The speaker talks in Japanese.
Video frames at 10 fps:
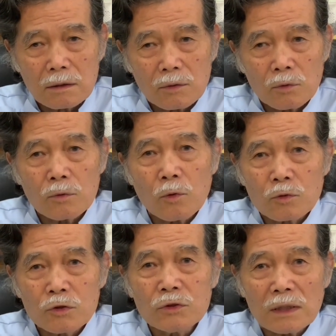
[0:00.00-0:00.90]
この
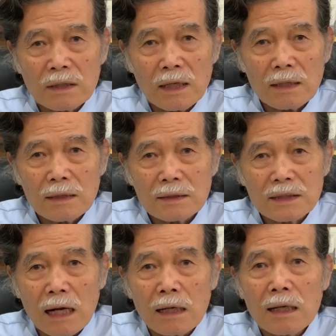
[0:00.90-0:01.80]
50年で
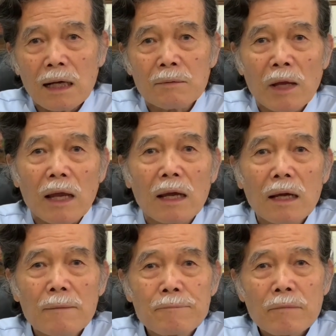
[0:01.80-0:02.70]
3回目、
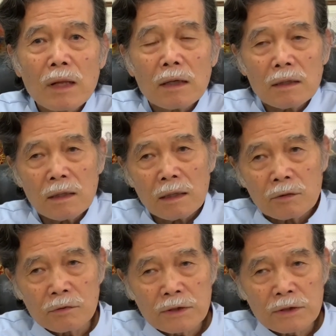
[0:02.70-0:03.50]
えーと、